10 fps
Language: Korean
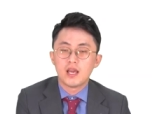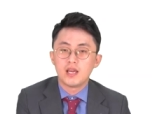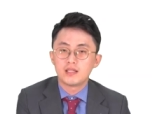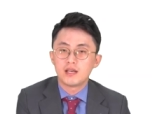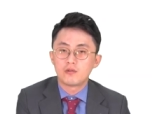
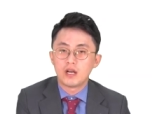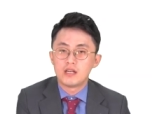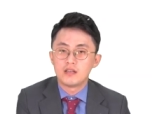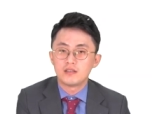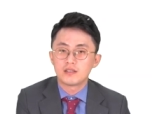해당
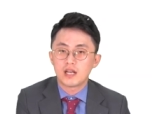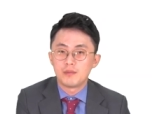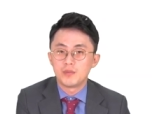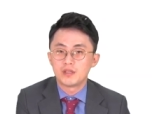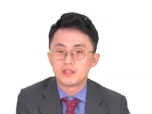관련
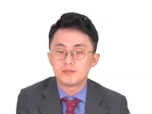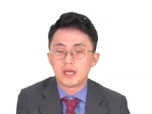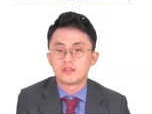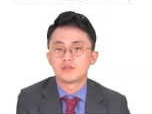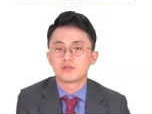감면을
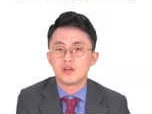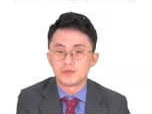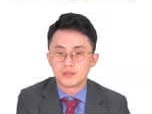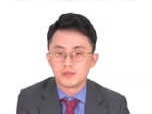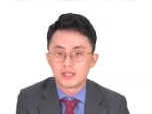받을 수가
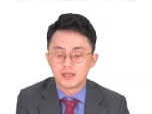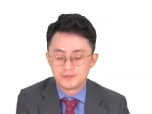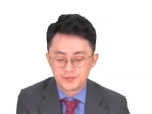없습니다.